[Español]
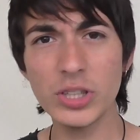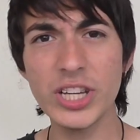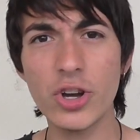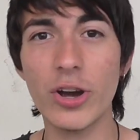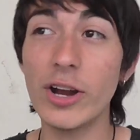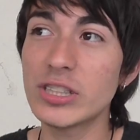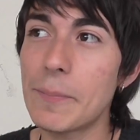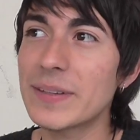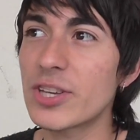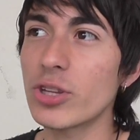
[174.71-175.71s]
Que no
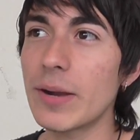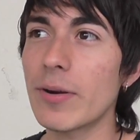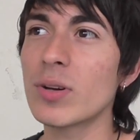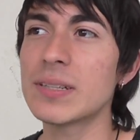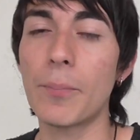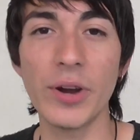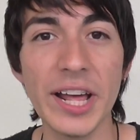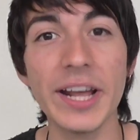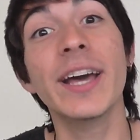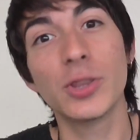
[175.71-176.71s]
sepas qué otra vergüenza
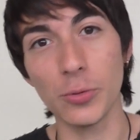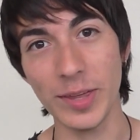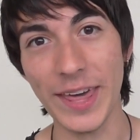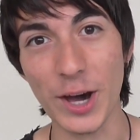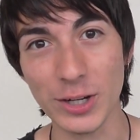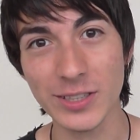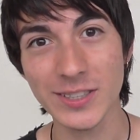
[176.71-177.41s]
poner en tu video.